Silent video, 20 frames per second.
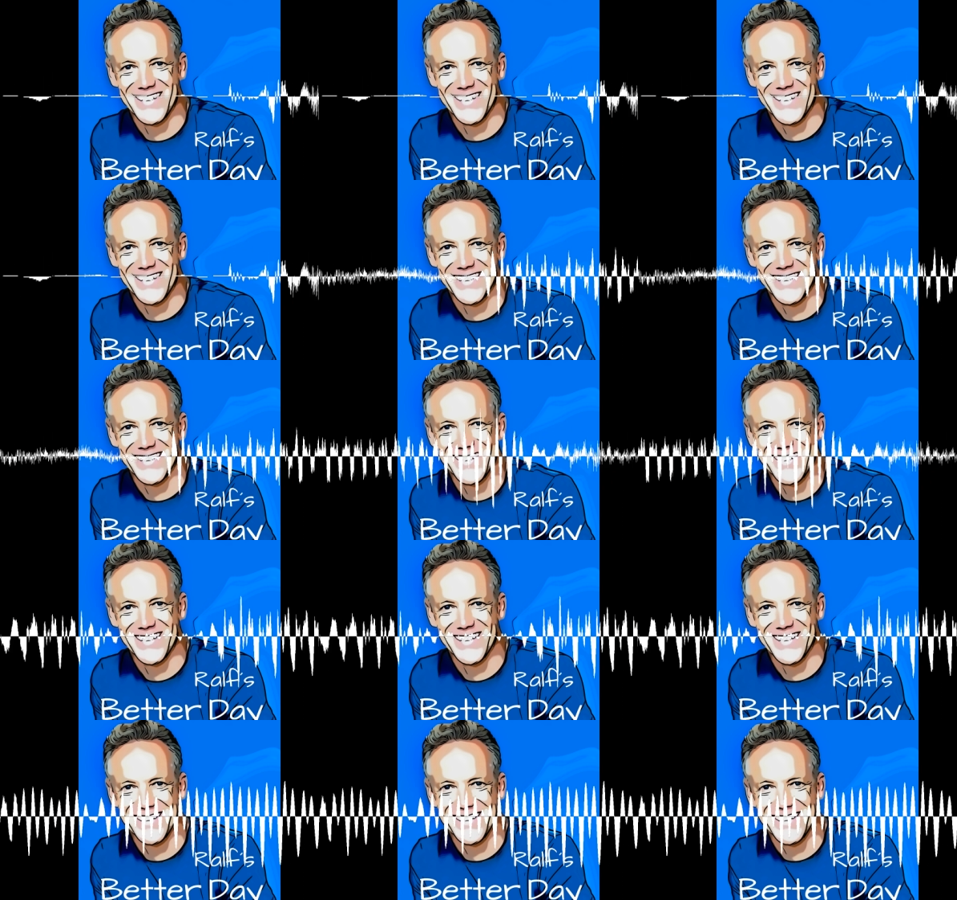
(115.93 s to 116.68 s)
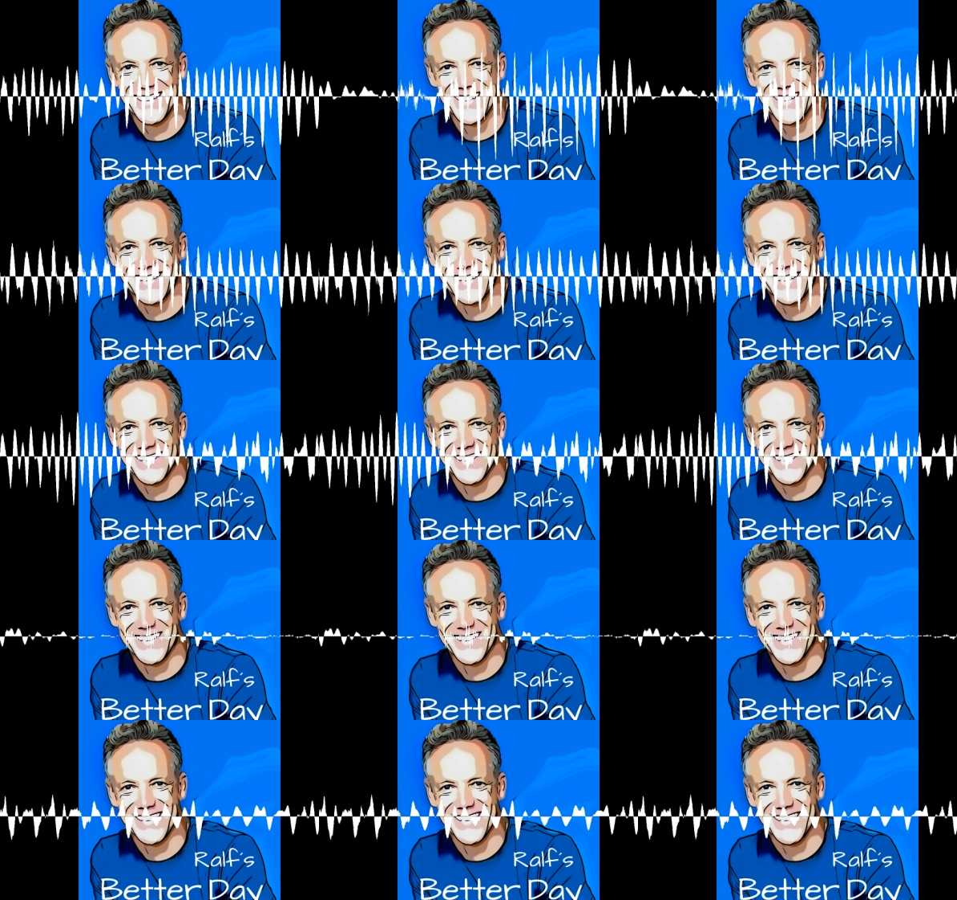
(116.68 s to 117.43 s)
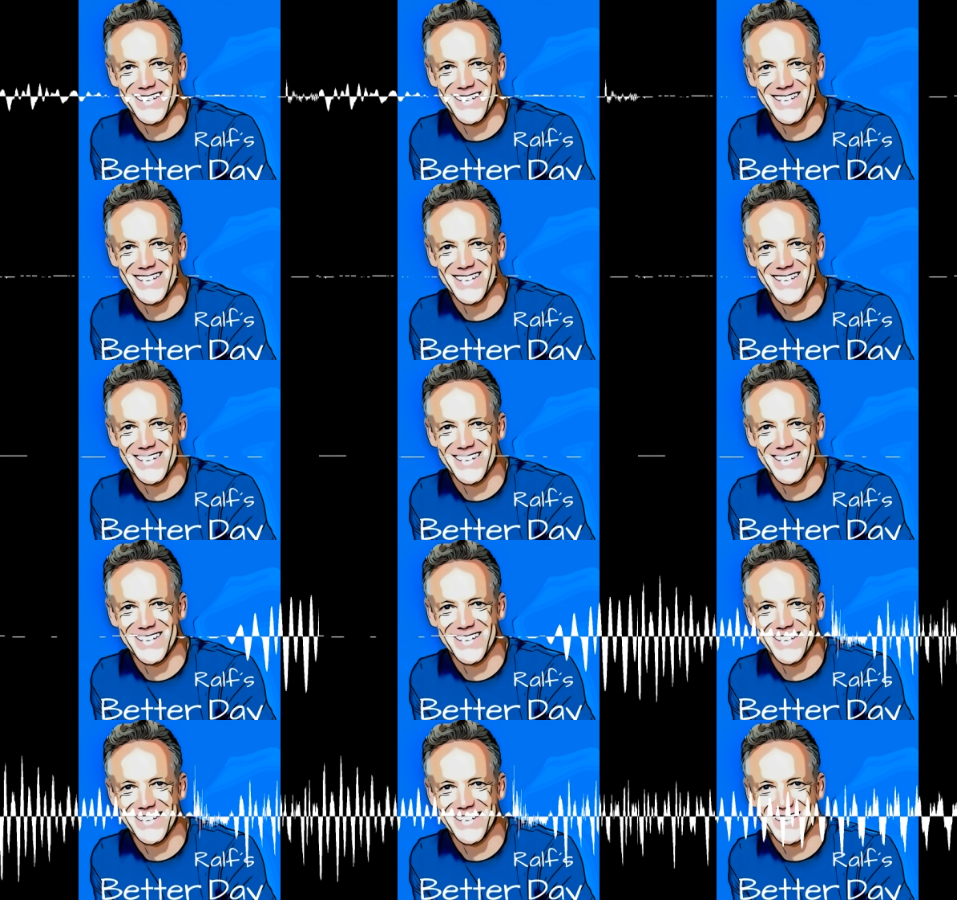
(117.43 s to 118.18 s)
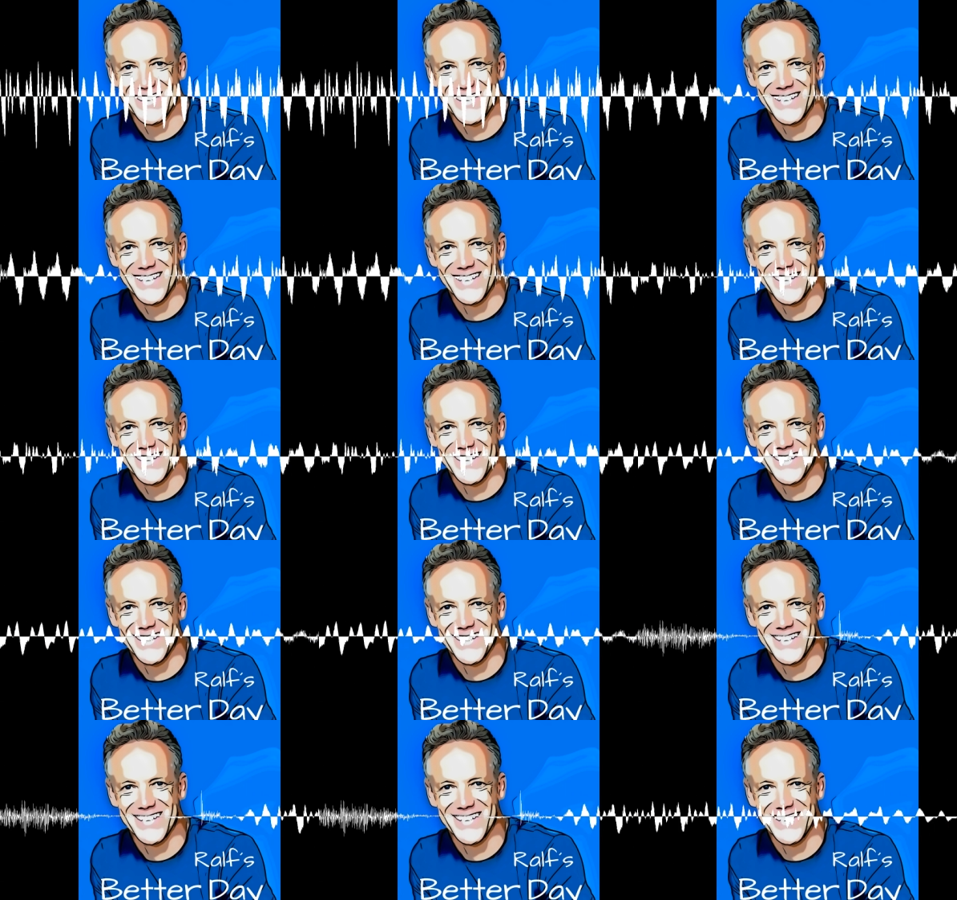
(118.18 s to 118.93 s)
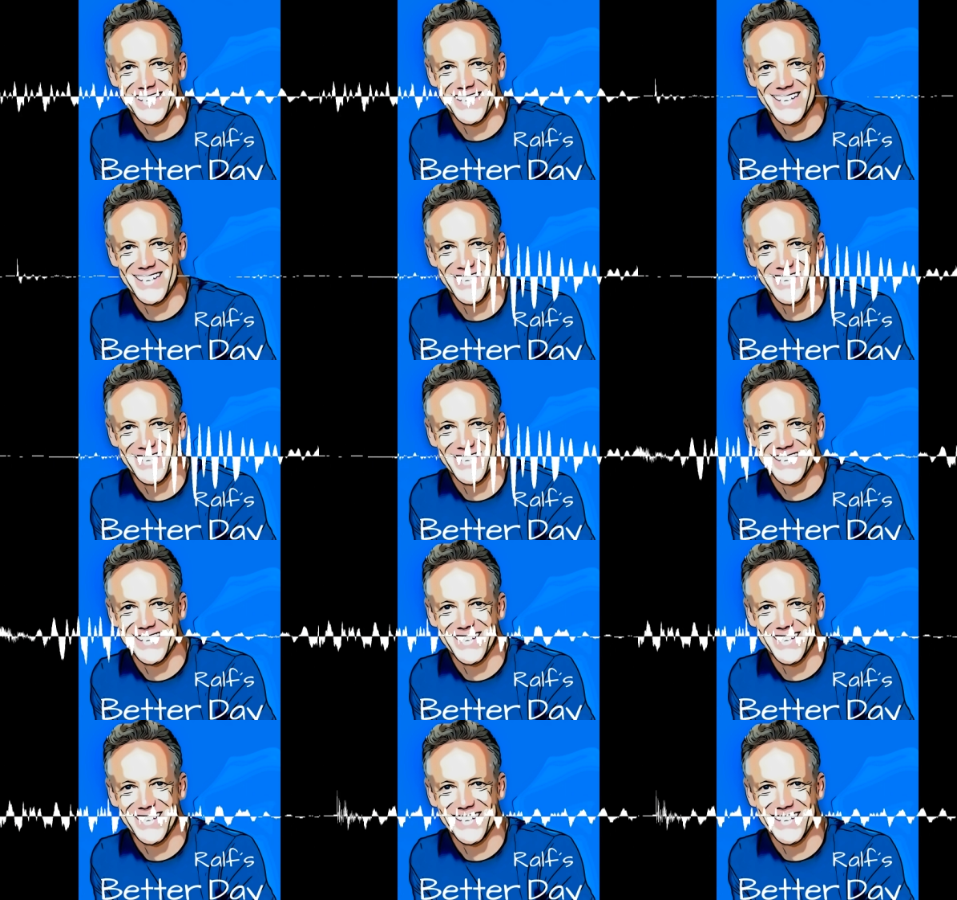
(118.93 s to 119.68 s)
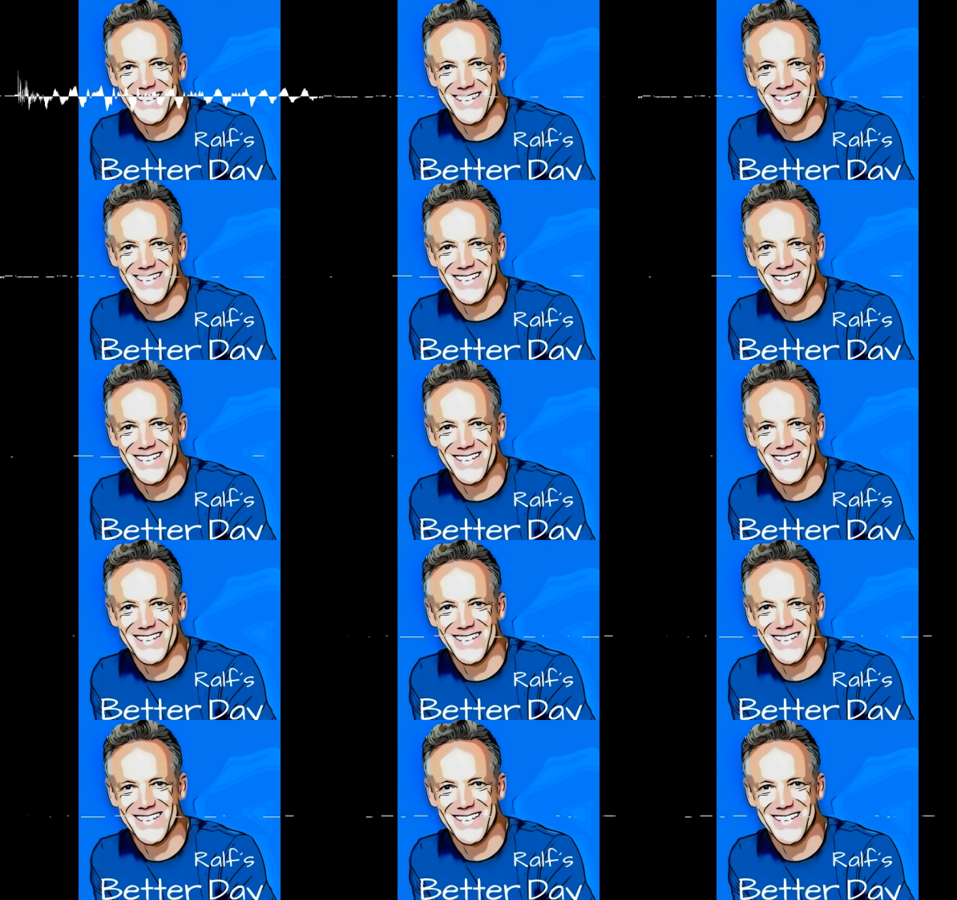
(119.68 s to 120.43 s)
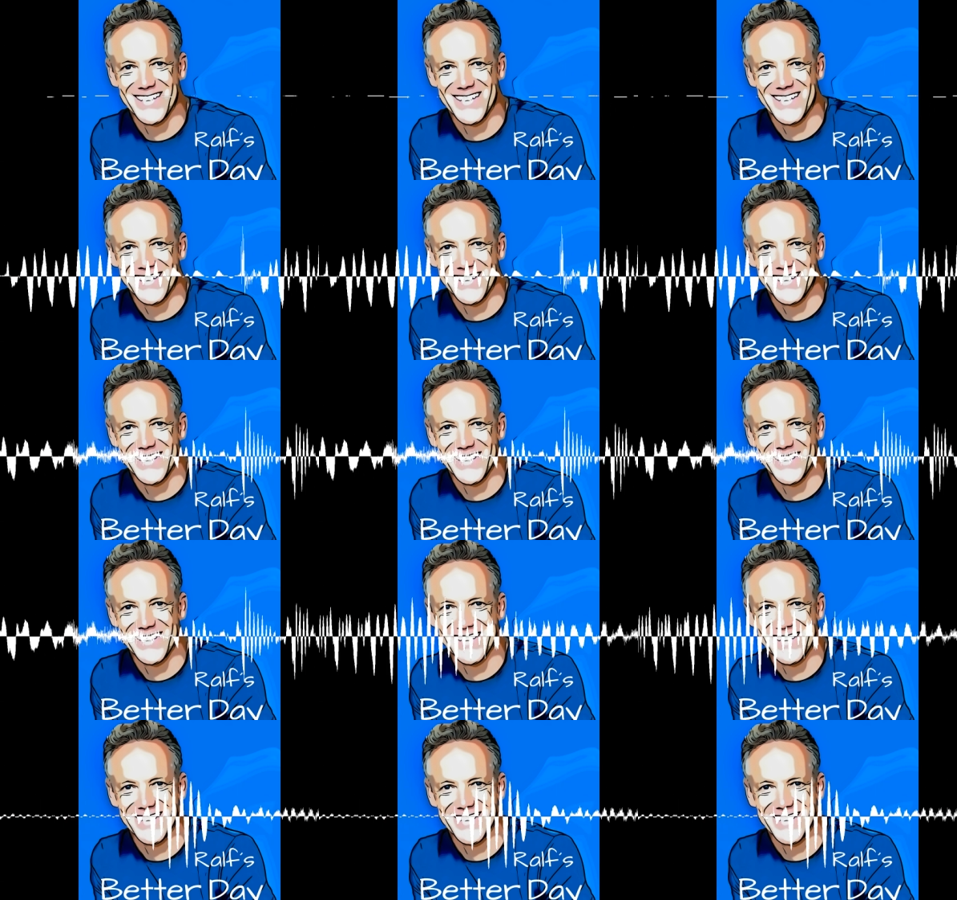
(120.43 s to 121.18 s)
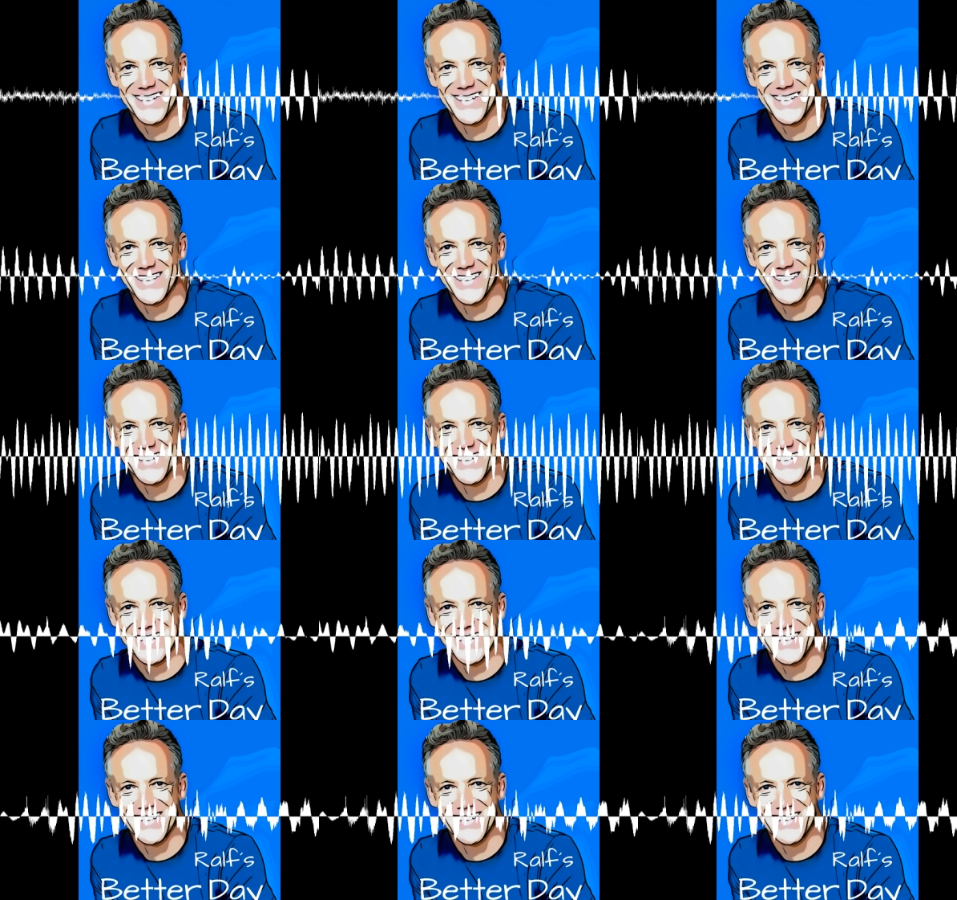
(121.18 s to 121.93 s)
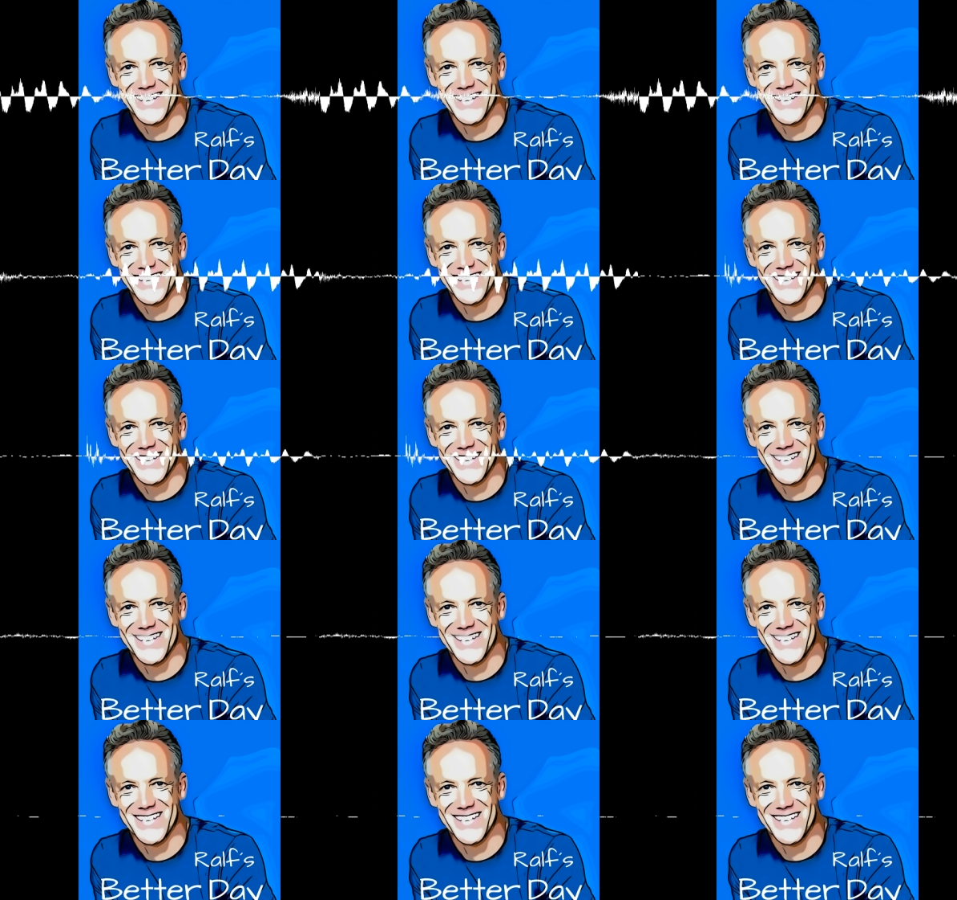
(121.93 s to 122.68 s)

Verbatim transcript: Ach ja, ich habe ein Unternehmen gegründet, Mitarbeiter eingestellt und so weiter. Und das alles gefühlt irgendwie gleichzeitig.